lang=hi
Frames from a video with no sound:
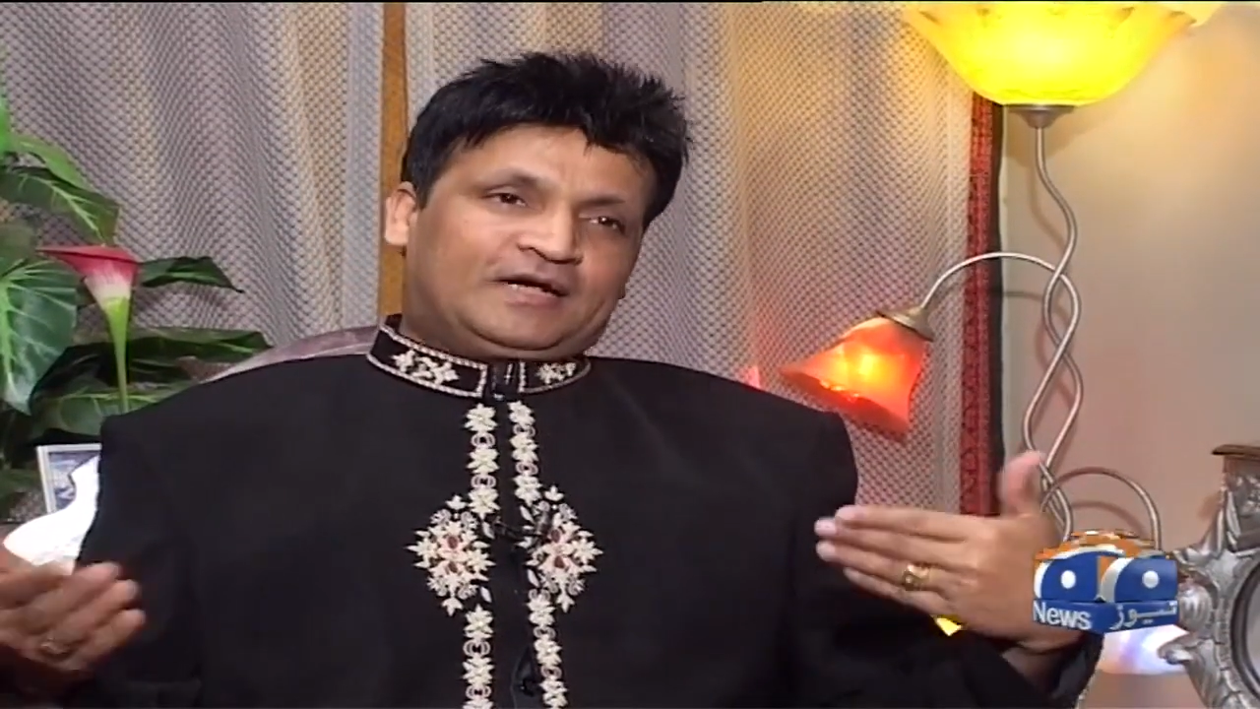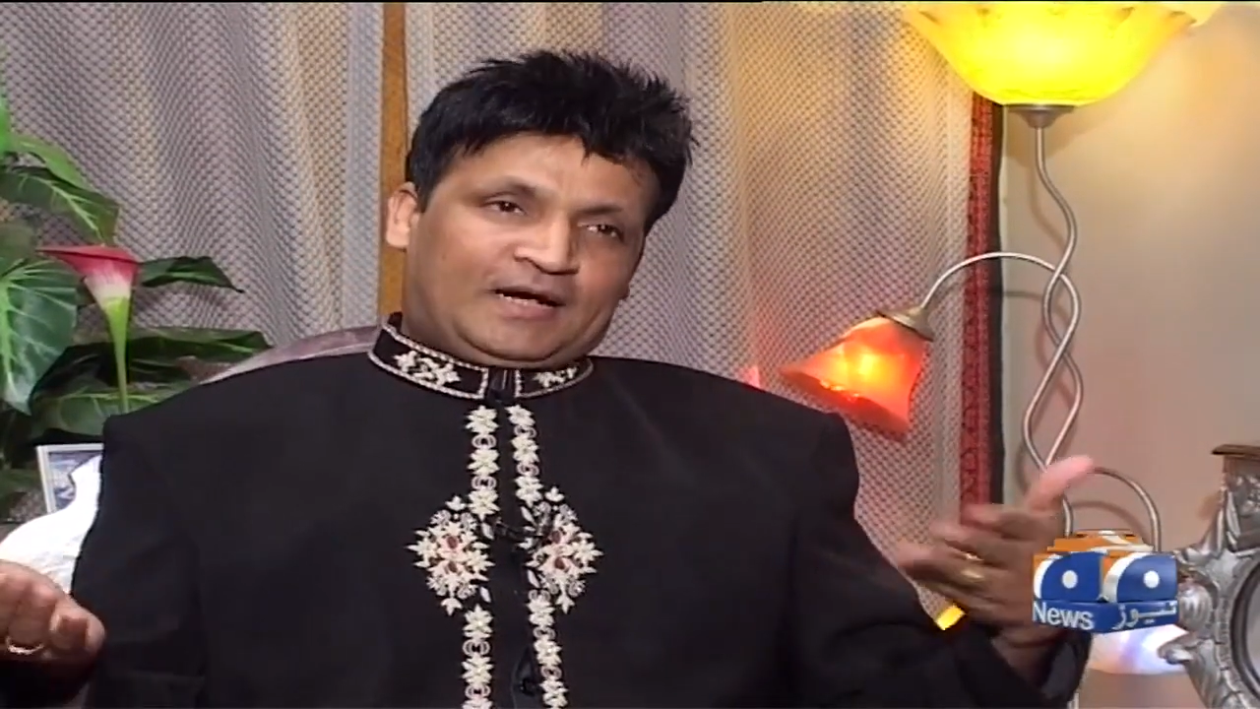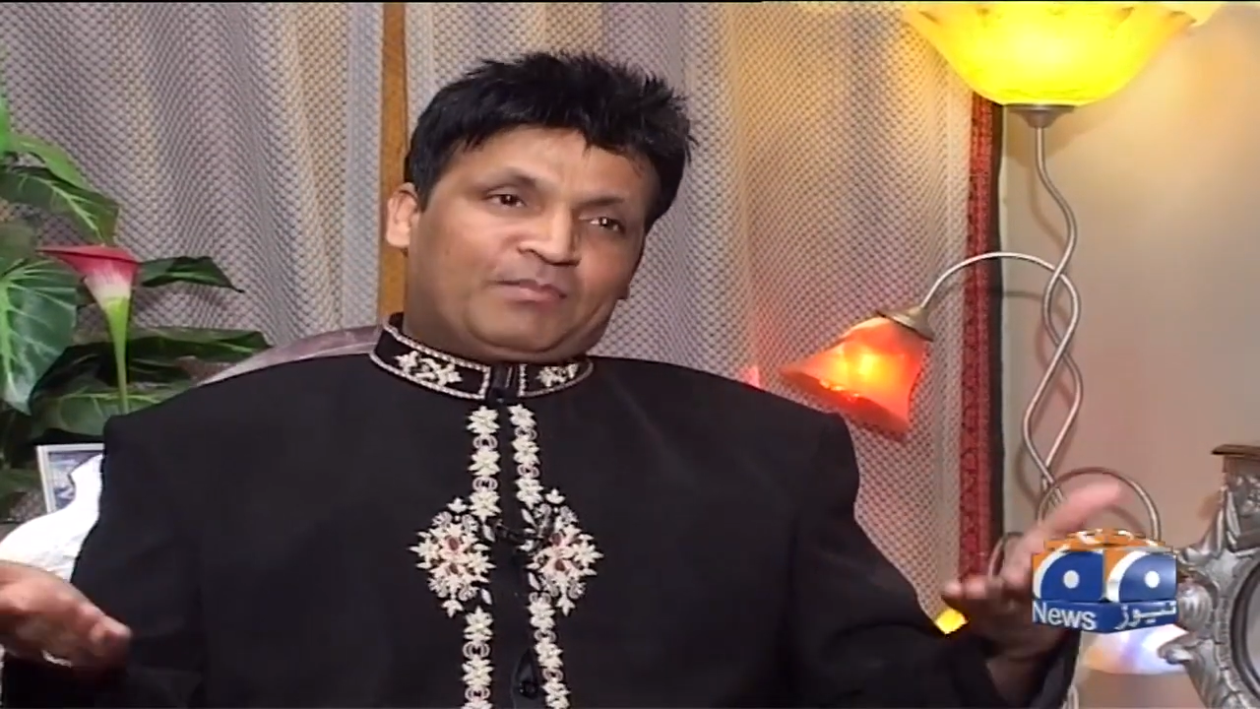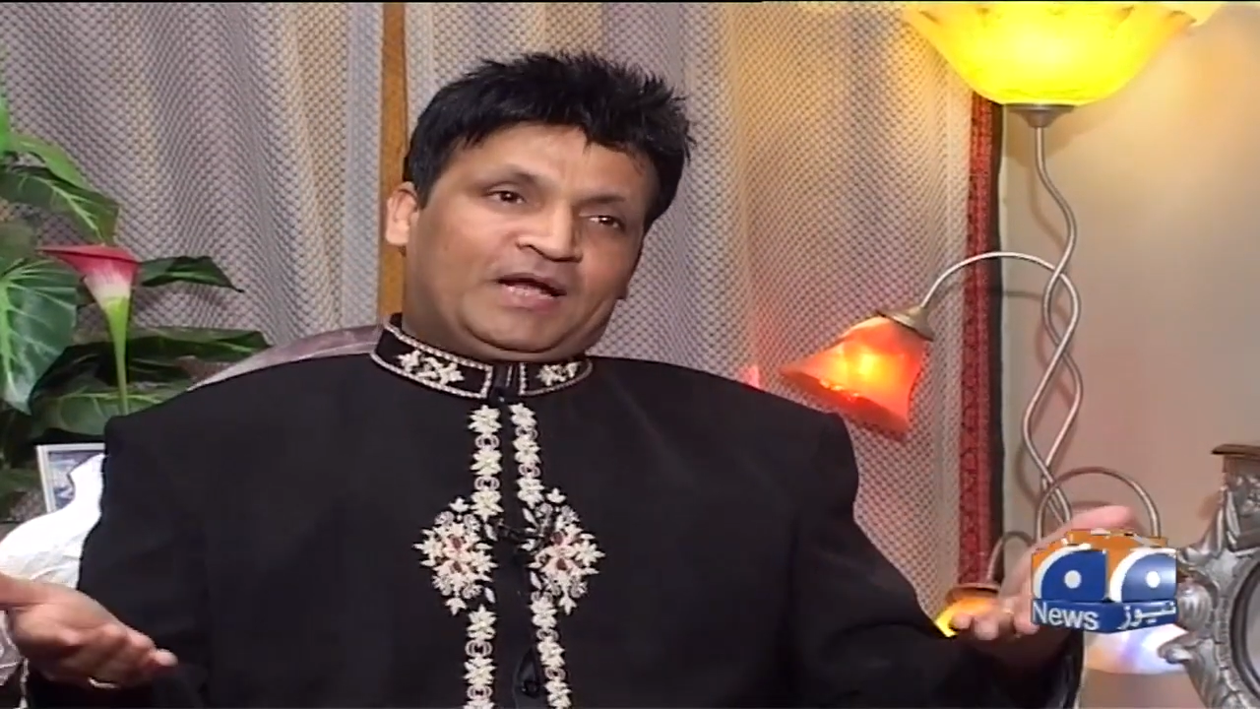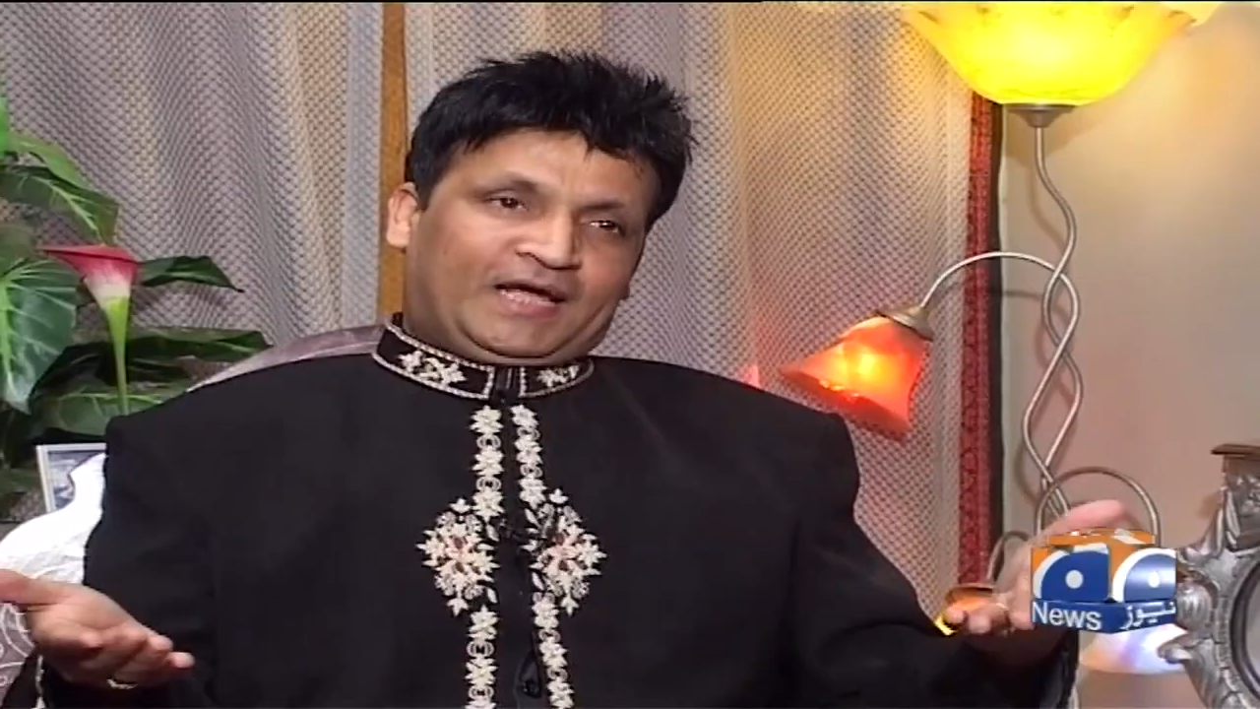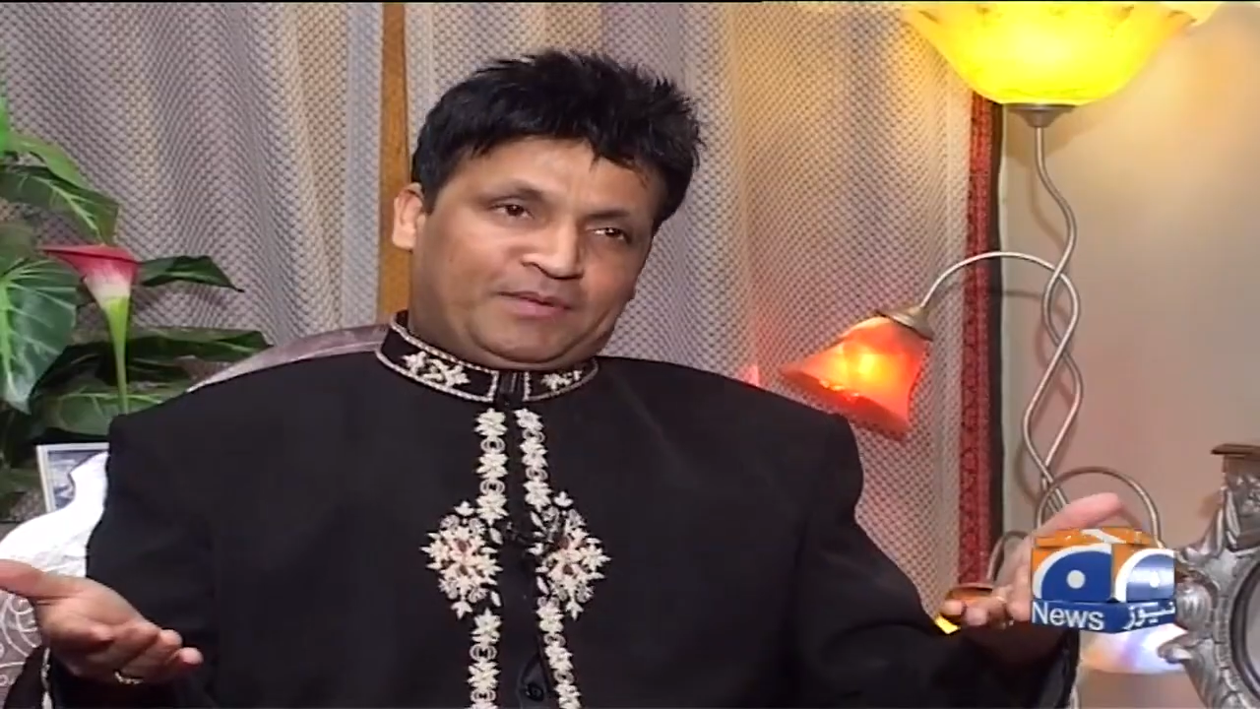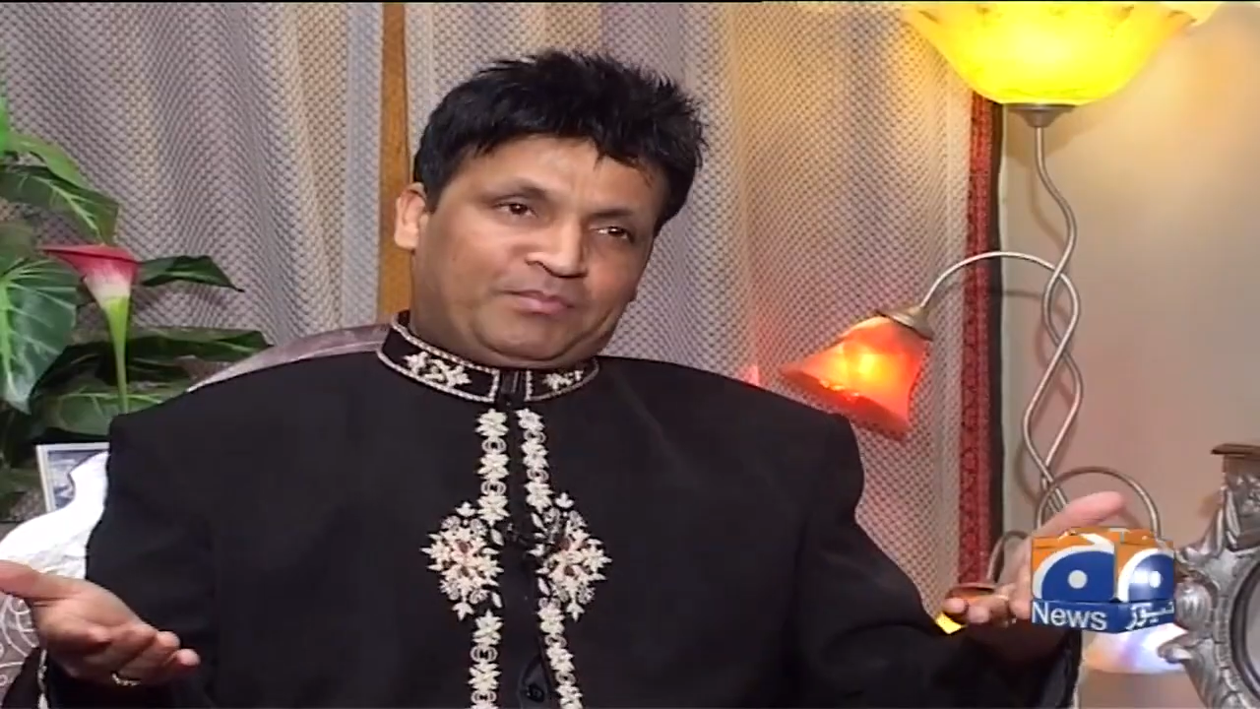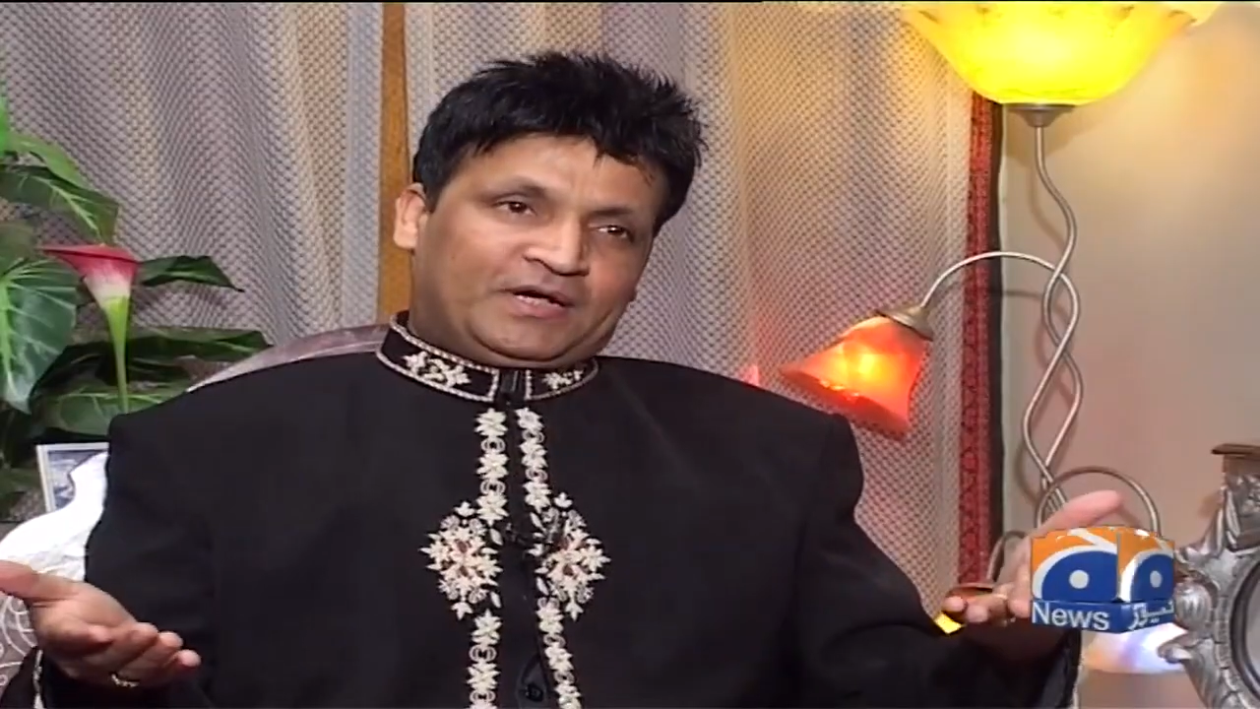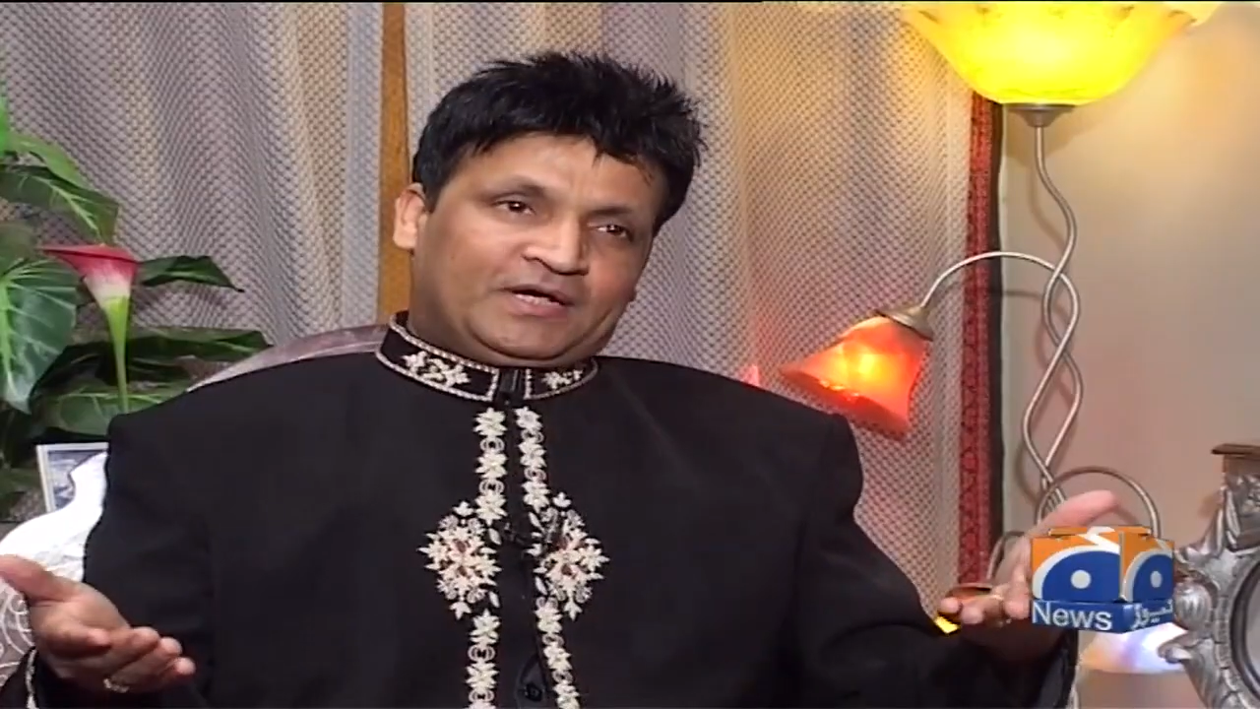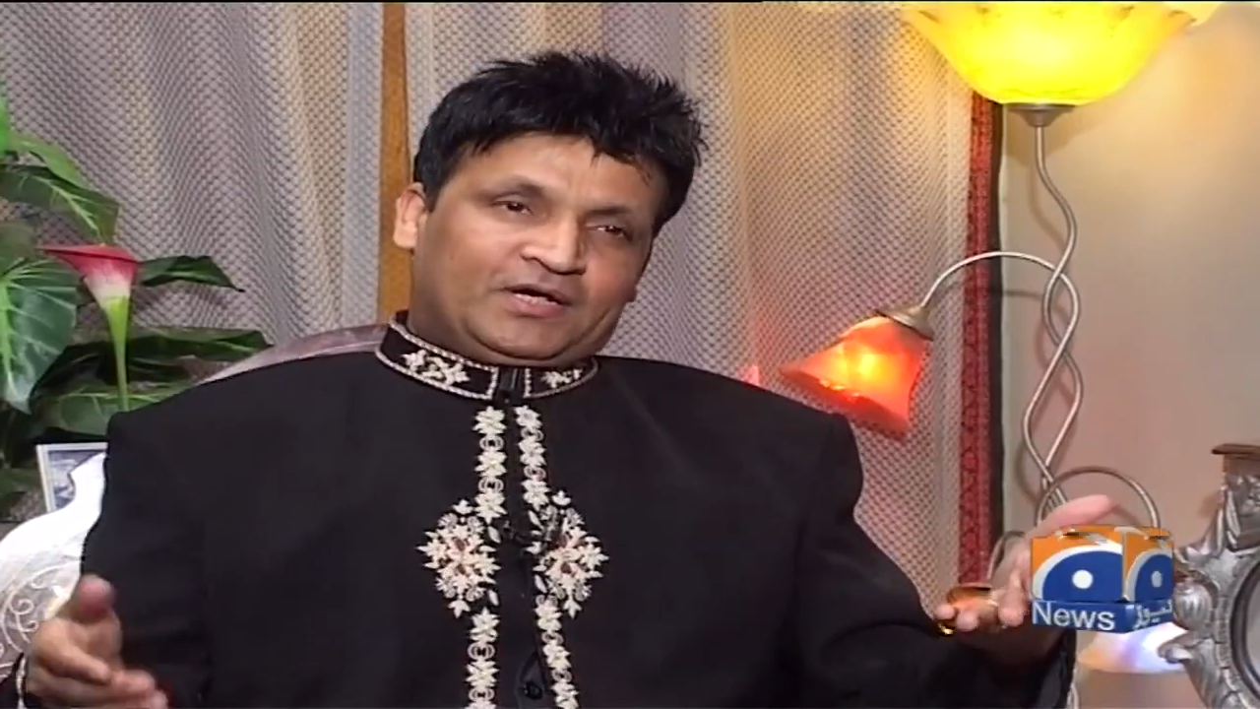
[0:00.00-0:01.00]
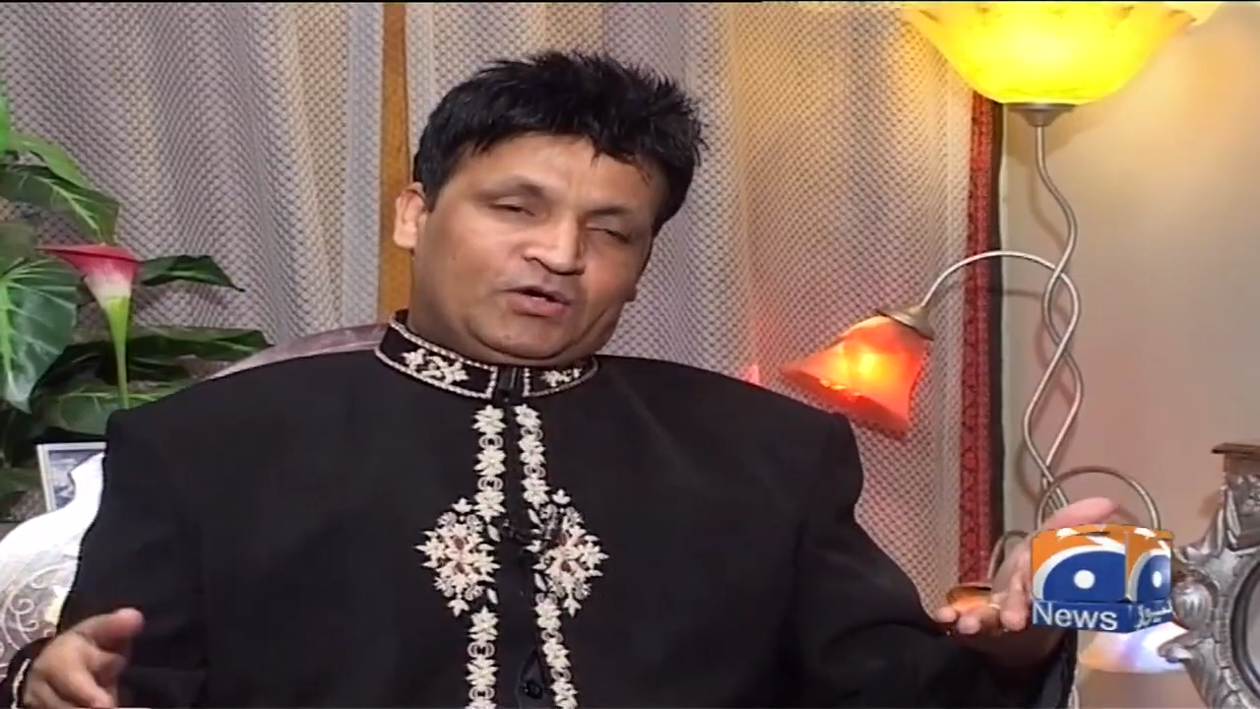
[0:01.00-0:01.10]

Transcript: ड्रामा लाइन में